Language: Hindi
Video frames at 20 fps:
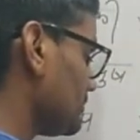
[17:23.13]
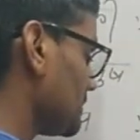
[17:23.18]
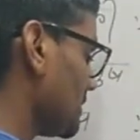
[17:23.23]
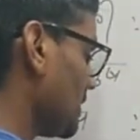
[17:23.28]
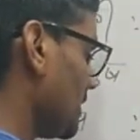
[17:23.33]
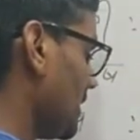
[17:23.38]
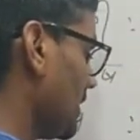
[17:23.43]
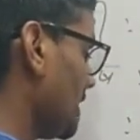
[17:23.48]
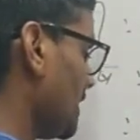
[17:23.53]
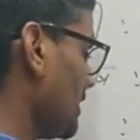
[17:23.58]

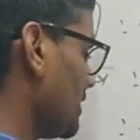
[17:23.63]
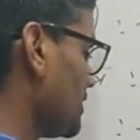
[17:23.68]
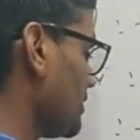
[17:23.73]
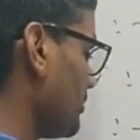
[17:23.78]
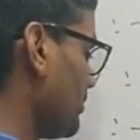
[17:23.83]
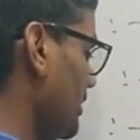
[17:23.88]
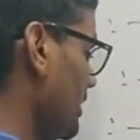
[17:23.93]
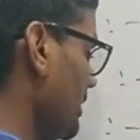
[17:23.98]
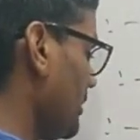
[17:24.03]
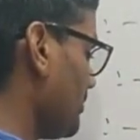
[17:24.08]
ग्रित
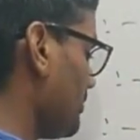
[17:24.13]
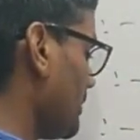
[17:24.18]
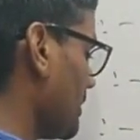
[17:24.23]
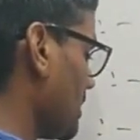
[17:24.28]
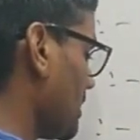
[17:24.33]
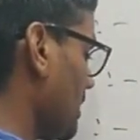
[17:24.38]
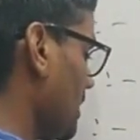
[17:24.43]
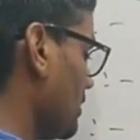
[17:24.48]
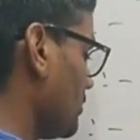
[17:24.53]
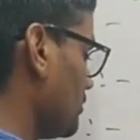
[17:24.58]
में
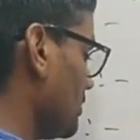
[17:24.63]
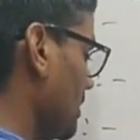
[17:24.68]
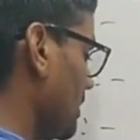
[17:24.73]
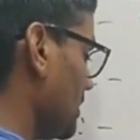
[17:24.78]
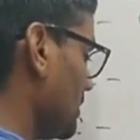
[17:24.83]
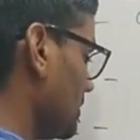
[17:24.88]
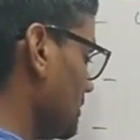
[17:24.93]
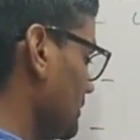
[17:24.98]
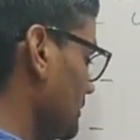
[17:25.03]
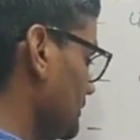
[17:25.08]
पका हुआ
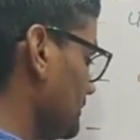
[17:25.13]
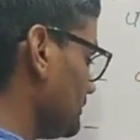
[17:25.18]
अन्न